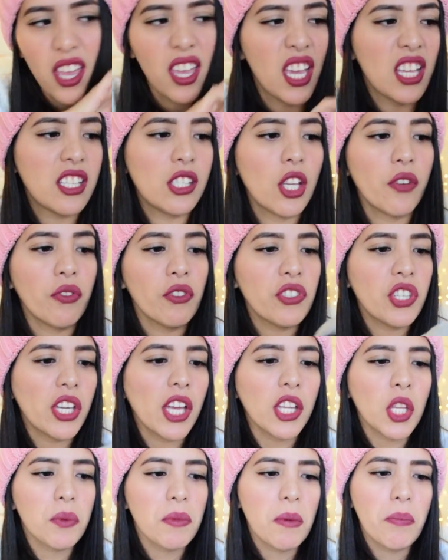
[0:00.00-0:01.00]
Y si no
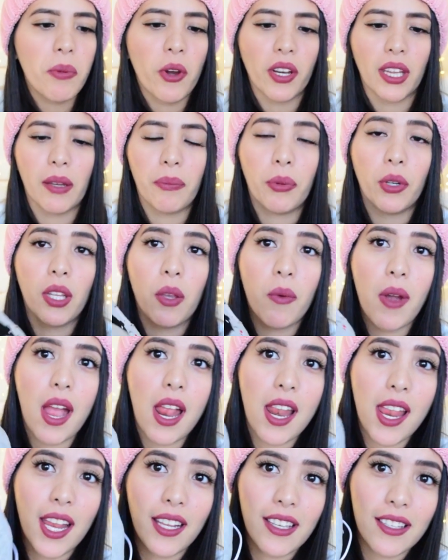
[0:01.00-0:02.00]
funciona, no me importa, porque
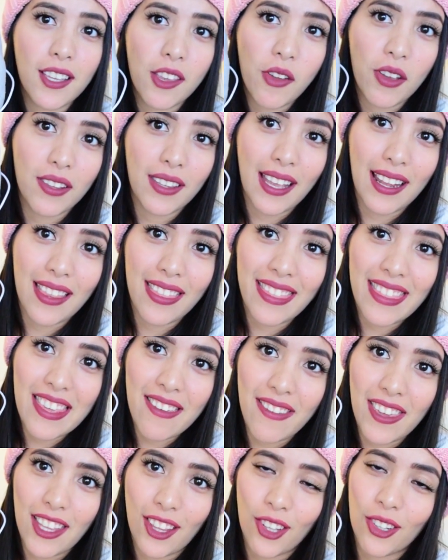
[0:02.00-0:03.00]
igual el diseño está
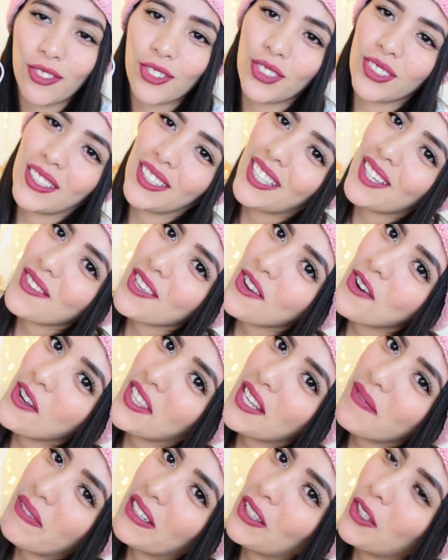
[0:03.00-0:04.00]
divino. Entonces también es
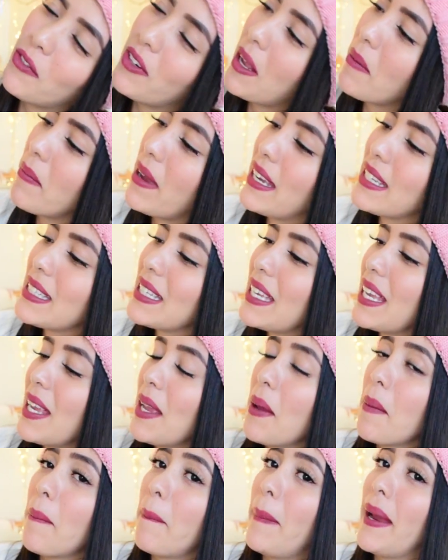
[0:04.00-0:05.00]
otra pantufla más
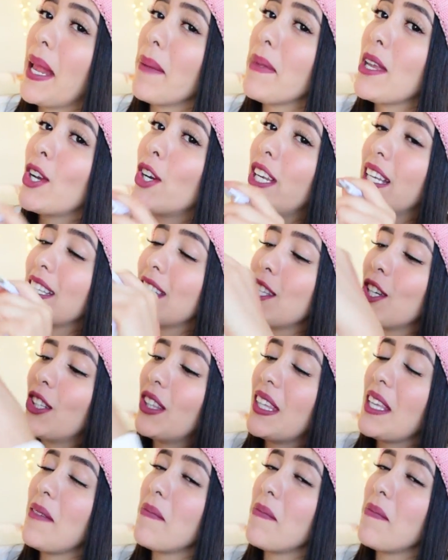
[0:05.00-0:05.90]
para mi colección de